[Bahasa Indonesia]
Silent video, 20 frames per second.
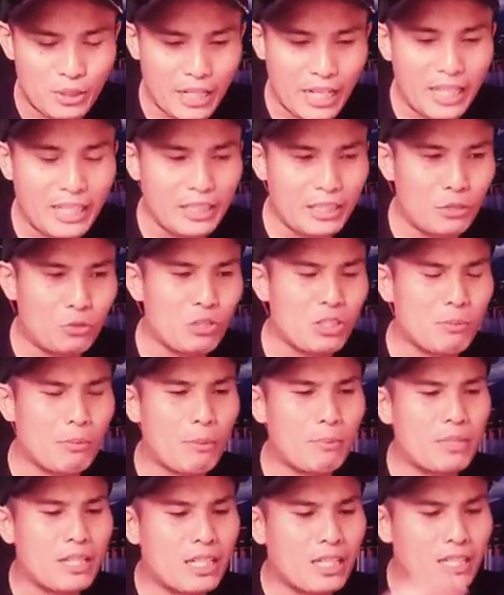Ya, itu
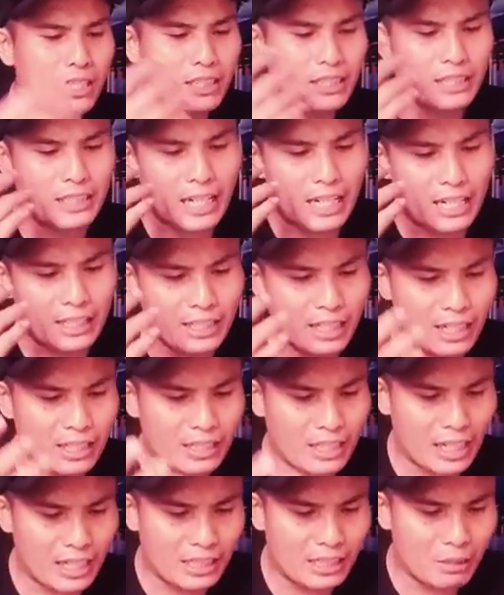sebabnya saya
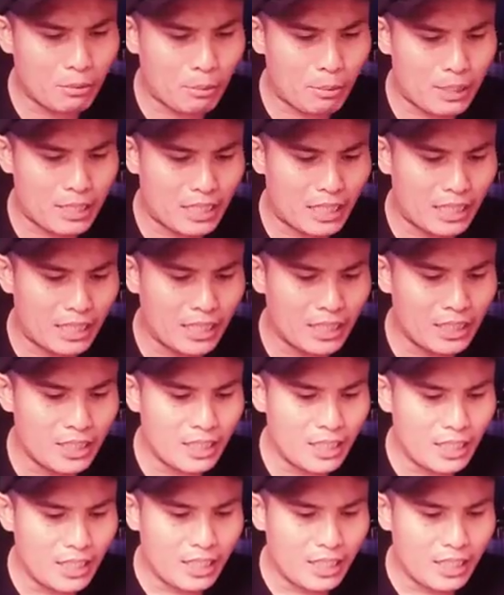katakan tadi teman-teman sekalian,